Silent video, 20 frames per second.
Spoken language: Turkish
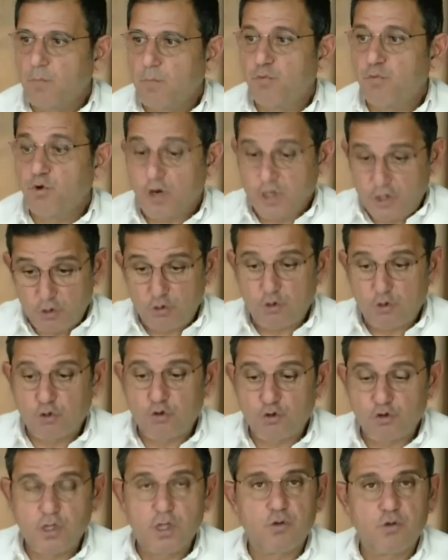Kuraja
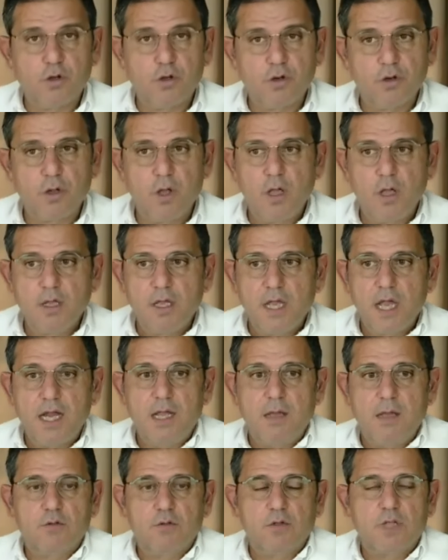çocuk da diyor. Yani